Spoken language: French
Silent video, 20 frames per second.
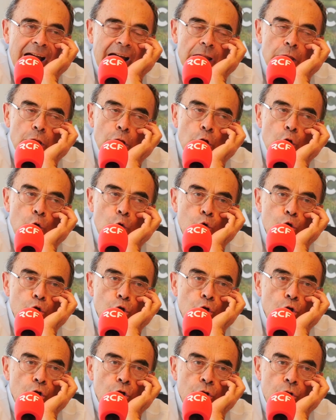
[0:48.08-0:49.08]
ah, Très
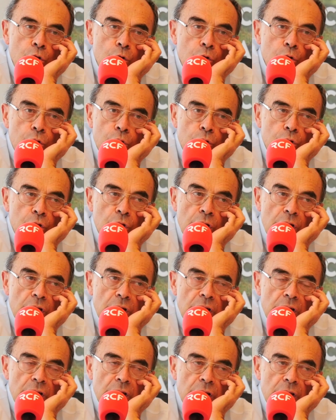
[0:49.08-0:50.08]
content, euh,
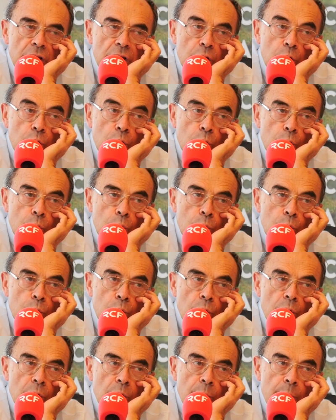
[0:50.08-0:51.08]
très, très
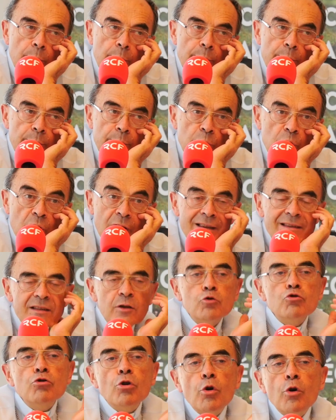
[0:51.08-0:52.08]
heureux. Euh, c'est
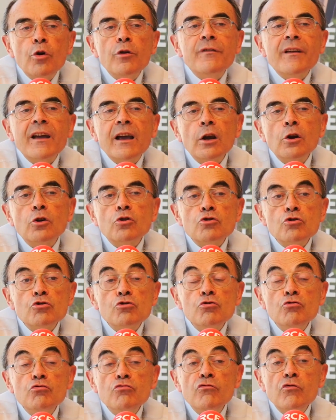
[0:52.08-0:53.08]
toujours heureux de faire quelque chose
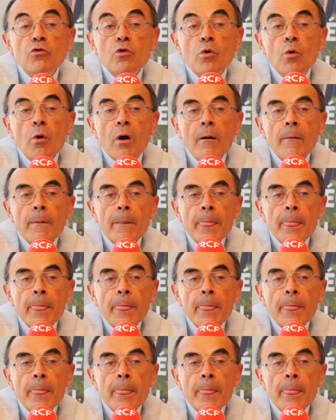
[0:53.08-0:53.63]
de nouveau, quoi.